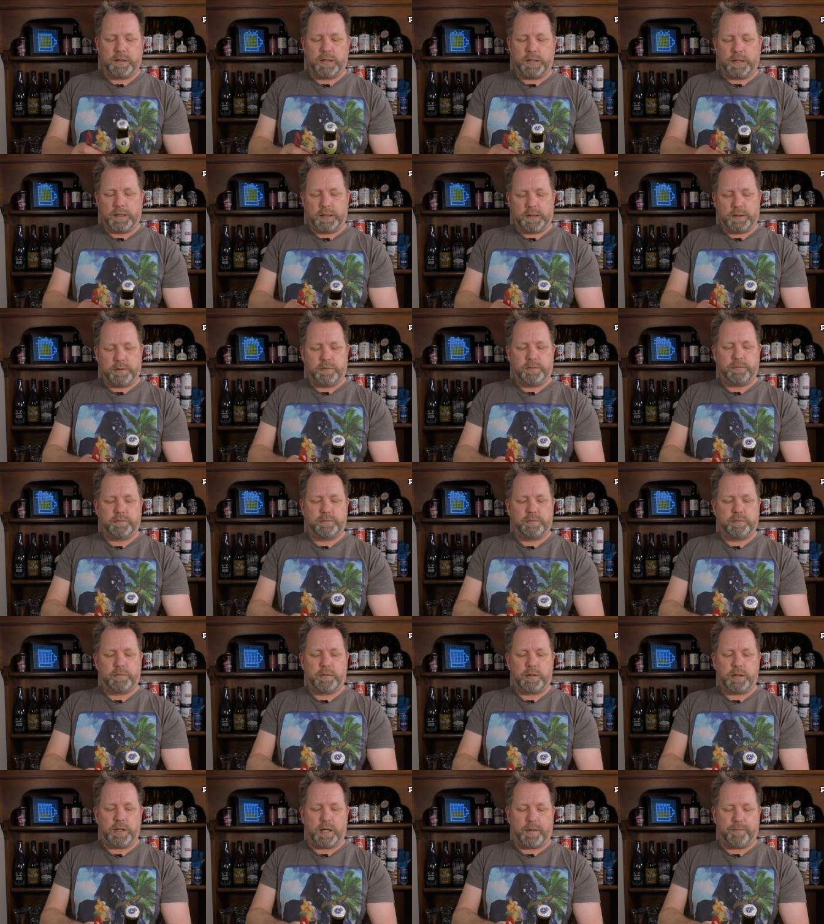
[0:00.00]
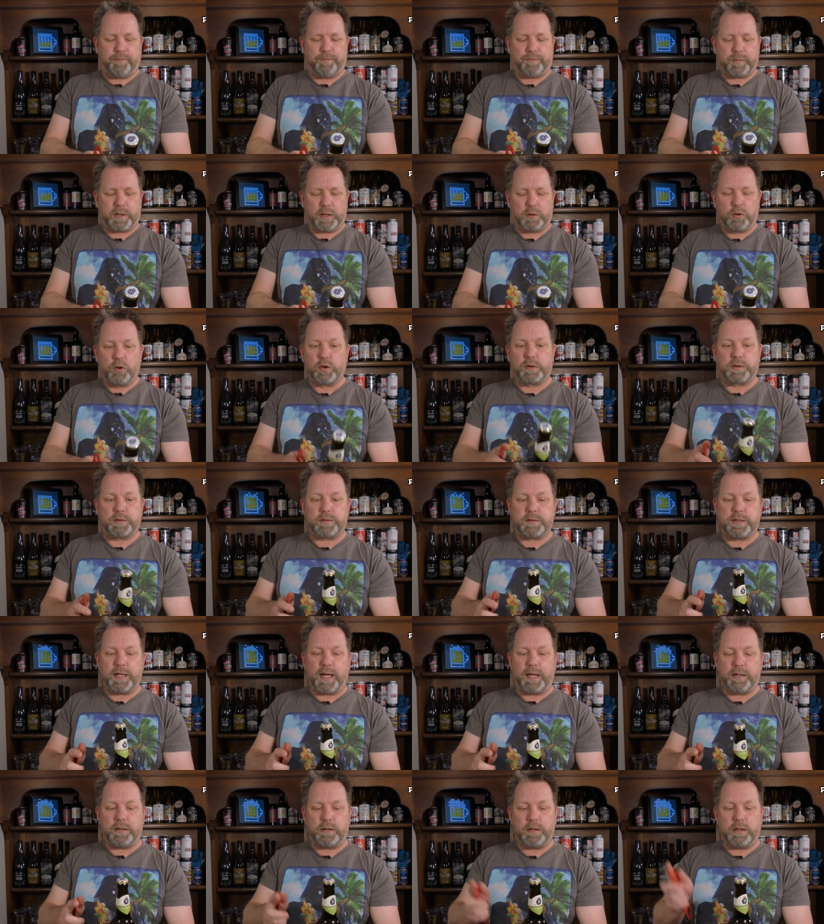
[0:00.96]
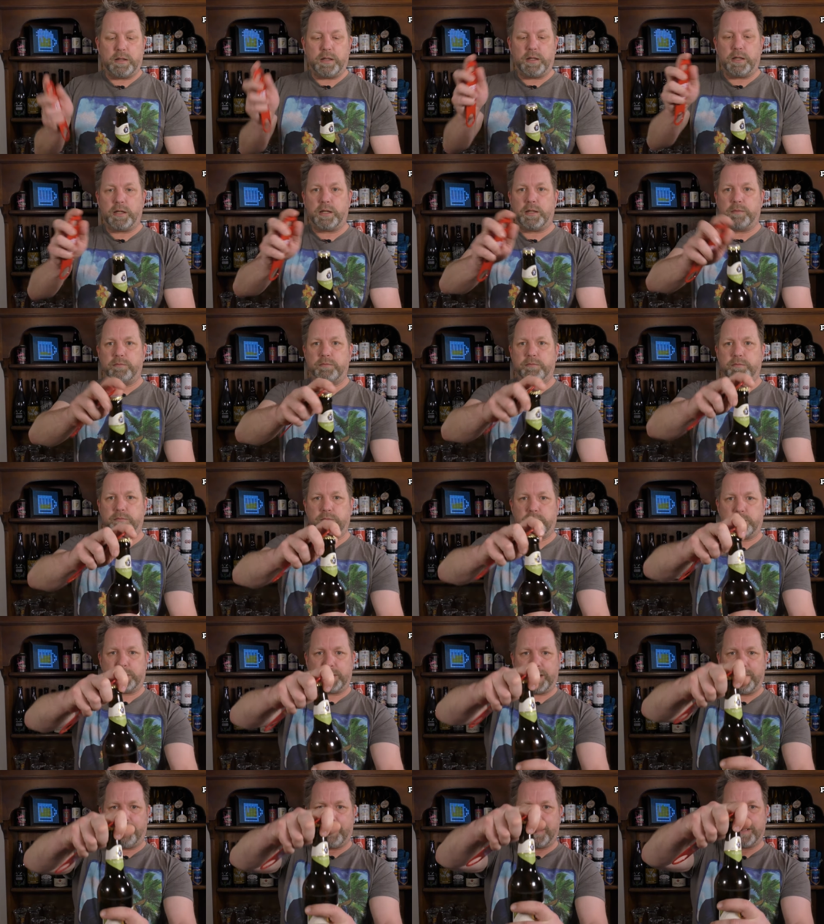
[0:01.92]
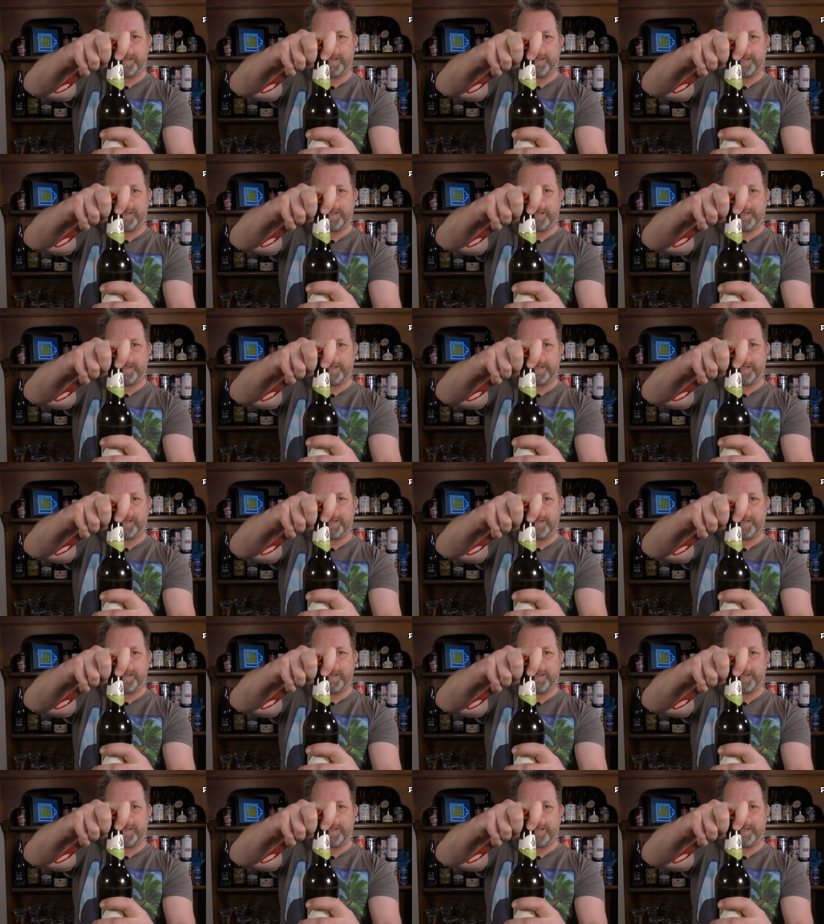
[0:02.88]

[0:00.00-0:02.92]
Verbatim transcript: Äh, ja, gut, dann ähm, gehen